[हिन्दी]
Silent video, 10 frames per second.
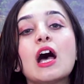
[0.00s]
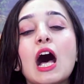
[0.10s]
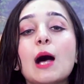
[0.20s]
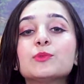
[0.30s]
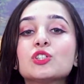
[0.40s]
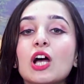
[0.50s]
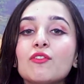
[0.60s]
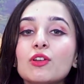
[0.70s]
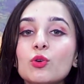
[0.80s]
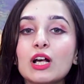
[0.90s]
आप
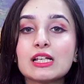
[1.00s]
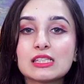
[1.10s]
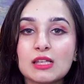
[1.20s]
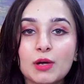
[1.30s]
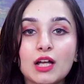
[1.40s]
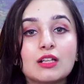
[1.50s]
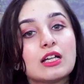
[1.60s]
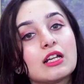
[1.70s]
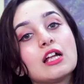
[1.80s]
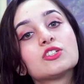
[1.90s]
चावलों का इस्तेमाल
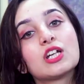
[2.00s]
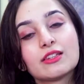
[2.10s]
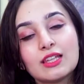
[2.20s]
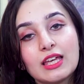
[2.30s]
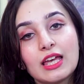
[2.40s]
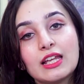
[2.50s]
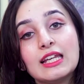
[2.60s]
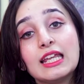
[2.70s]
करना चाहते हैं